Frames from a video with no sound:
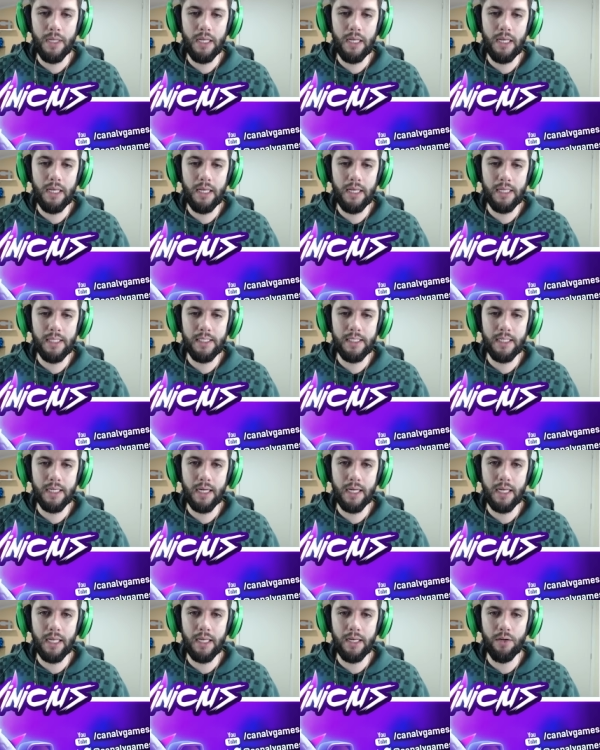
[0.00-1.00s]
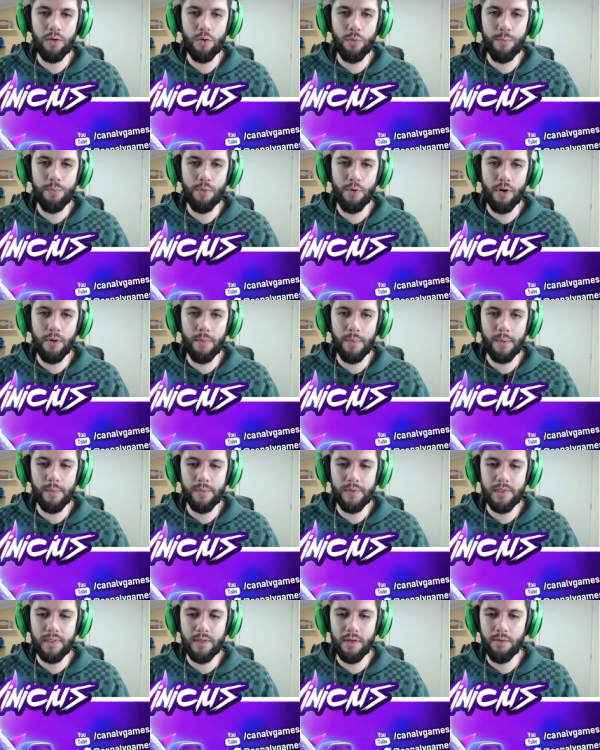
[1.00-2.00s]
Beleza, galera. No
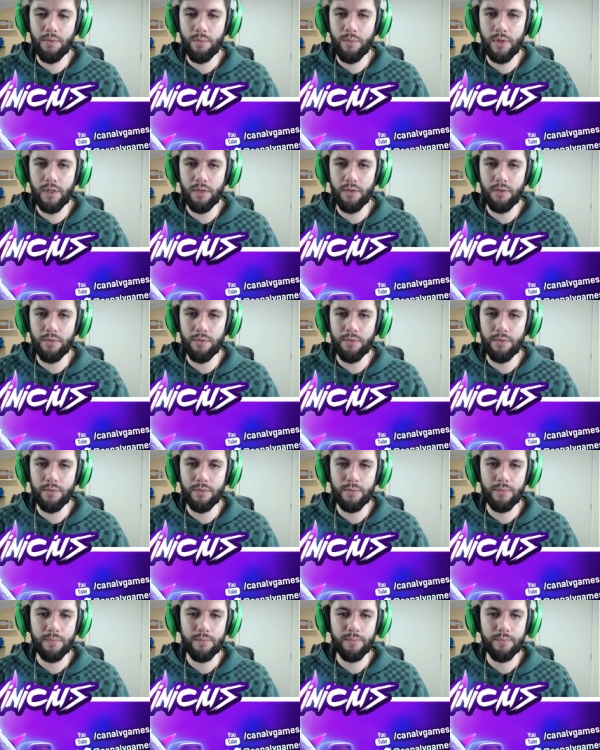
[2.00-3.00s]
problems. Tranquilo.